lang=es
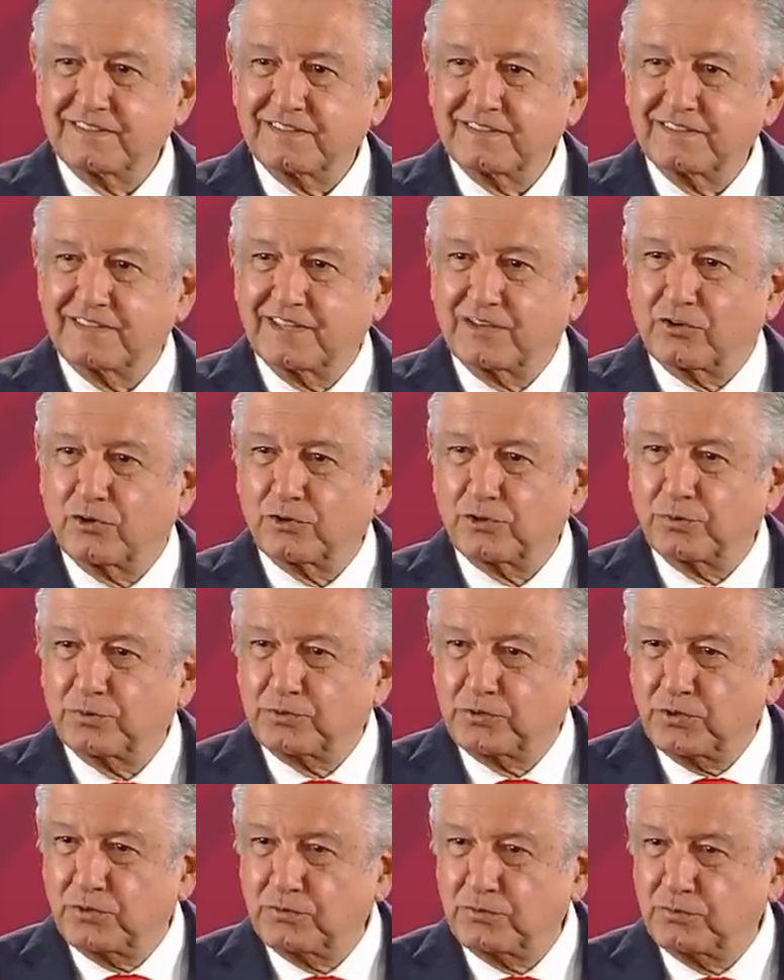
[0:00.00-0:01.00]
de
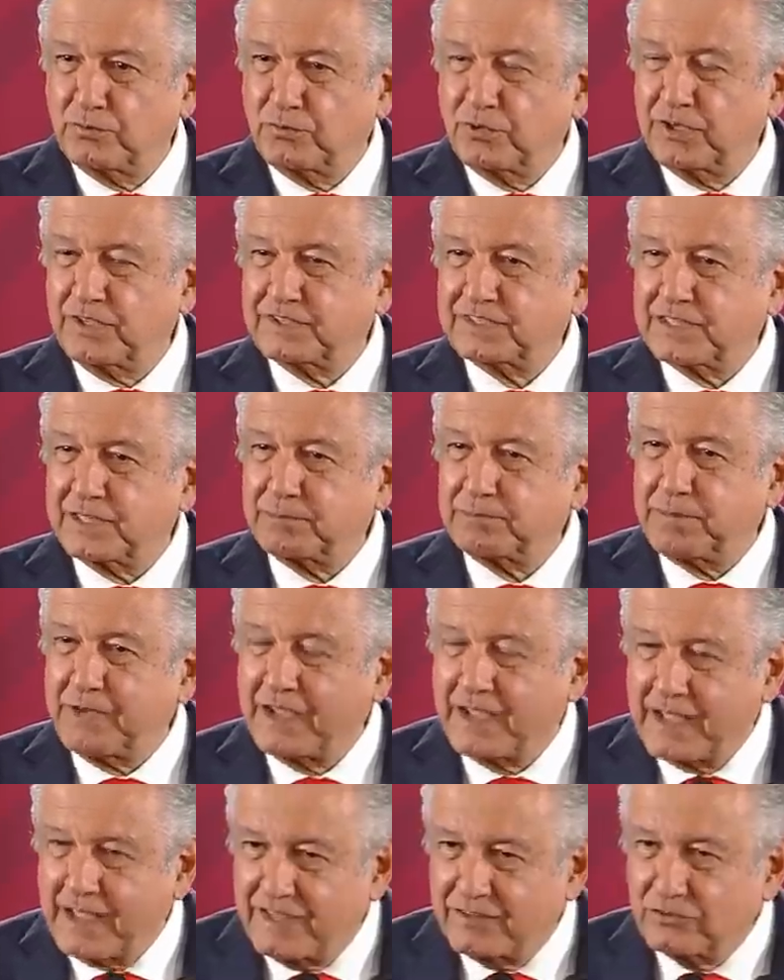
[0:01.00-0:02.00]
corrupción, voy a estar
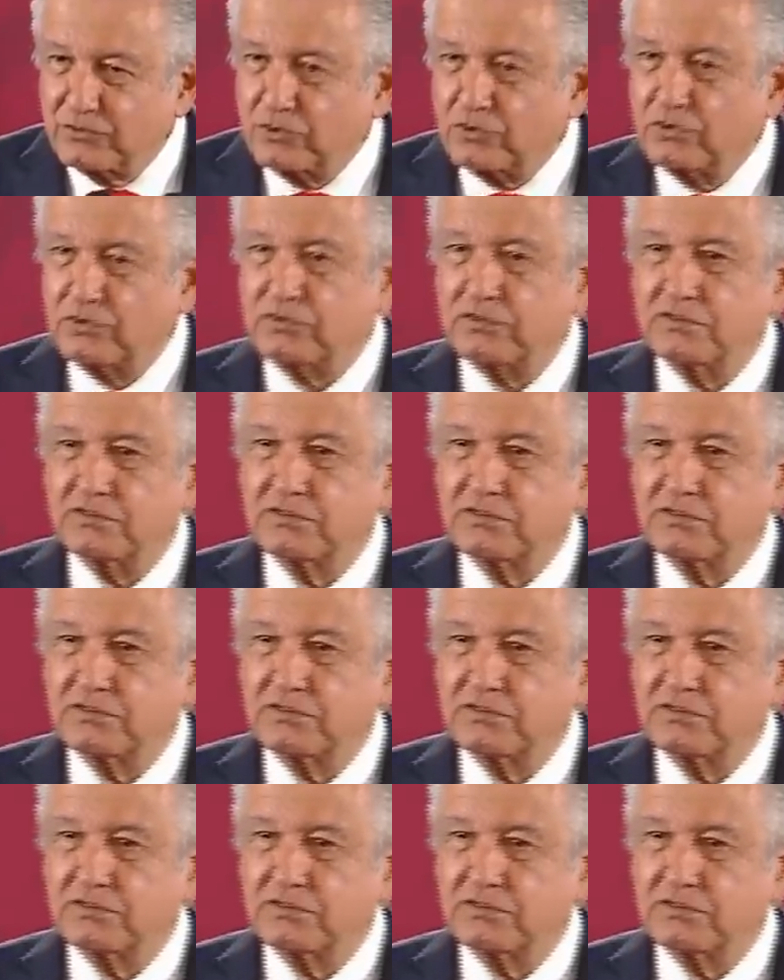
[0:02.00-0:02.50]
pagando